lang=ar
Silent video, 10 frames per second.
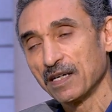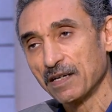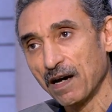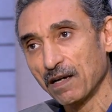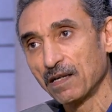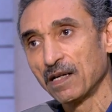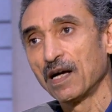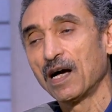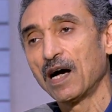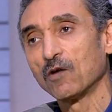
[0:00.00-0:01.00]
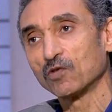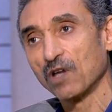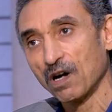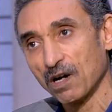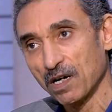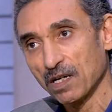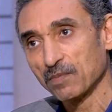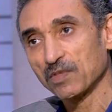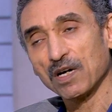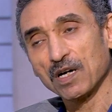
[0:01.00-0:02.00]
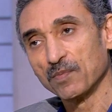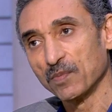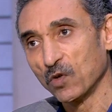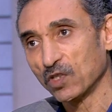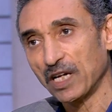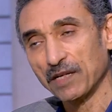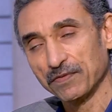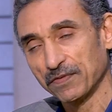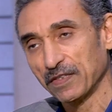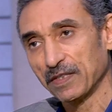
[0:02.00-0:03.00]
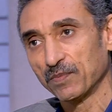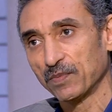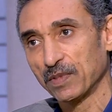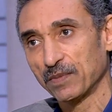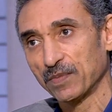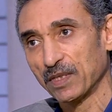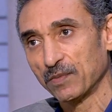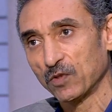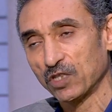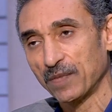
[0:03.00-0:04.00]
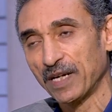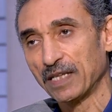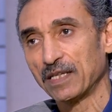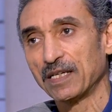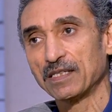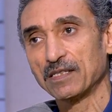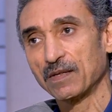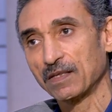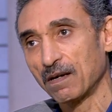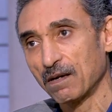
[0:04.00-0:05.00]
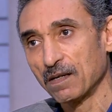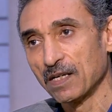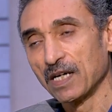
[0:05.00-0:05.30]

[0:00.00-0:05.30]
نقل او طاقه طاقه بمختلف آه، مشتملاتها يعني سواء طاقه